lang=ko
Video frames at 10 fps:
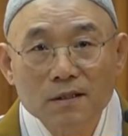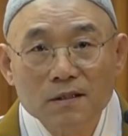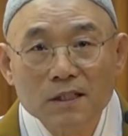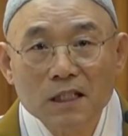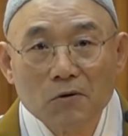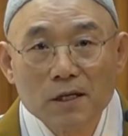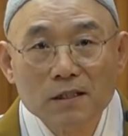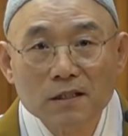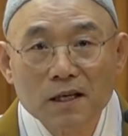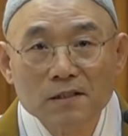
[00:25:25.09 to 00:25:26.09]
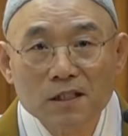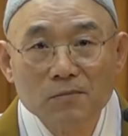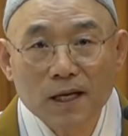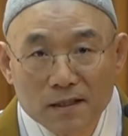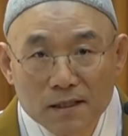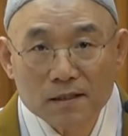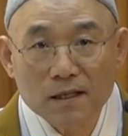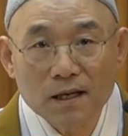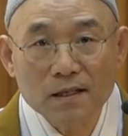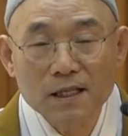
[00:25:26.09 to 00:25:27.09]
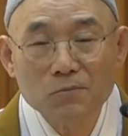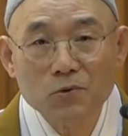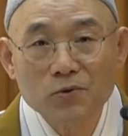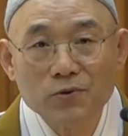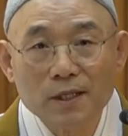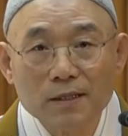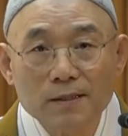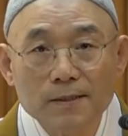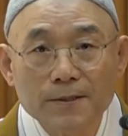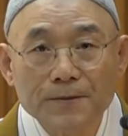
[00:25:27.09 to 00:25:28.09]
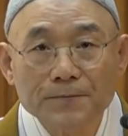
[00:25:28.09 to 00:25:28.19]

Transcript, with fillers: 시대화를 그렇게 해석하면 까딱까다가 잘못될 수가 있거든요.